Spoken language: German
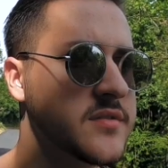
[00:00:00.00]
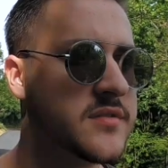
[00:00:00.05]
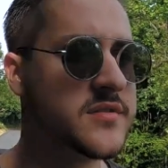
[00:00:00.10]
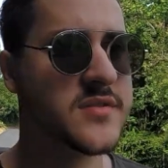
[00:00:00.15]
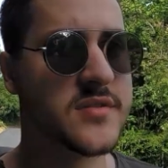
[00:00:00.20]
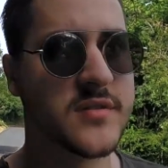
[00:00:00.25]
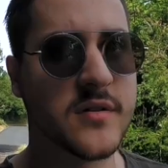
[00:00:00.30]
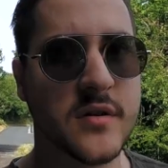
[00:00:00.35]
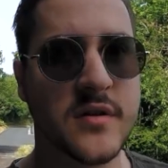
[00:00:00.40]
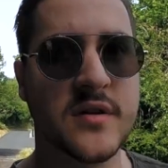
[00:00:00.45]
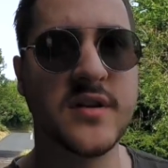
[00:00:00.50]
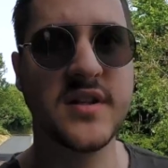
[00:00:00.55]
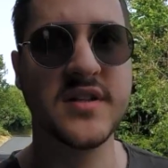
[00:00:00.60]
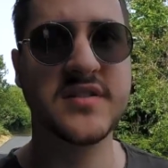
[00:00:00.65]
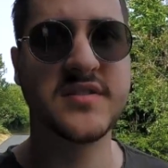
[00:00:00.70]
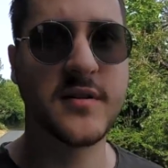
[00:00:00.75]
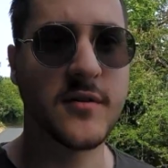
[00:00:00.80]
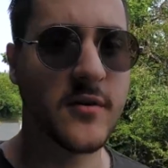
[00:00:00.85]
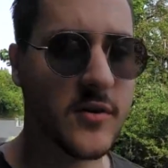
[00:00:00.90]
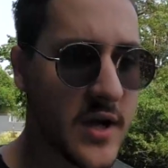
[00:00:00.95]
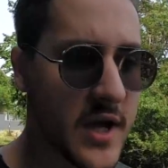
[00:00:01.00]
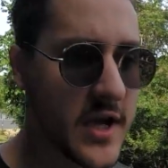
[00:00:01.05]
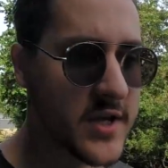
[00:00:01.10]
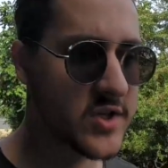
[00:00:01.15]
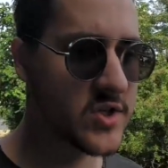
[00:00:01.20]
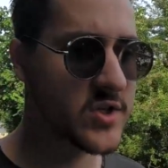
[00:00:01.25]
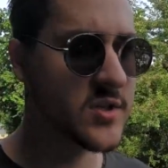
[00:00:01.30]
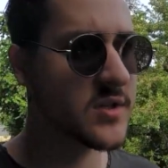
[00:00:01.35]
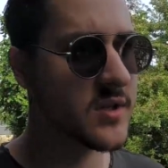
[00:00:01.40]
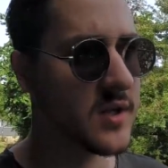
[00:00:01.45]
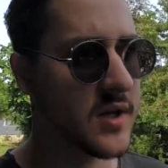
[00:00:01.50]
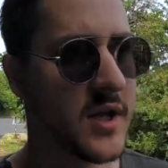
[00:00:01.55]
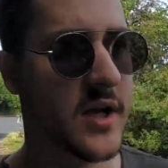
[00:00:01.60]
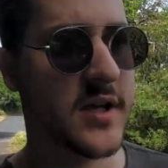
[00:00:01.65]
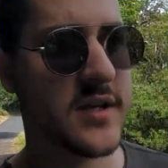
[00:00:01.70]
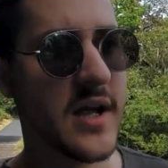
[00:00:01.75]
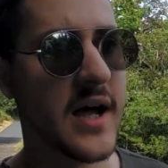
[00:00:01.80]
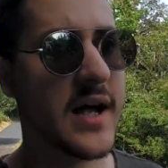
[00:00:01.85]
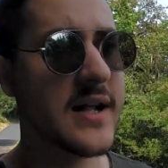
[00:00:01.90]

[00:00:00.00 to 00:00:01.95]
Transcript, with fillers: So, nächste Location, ein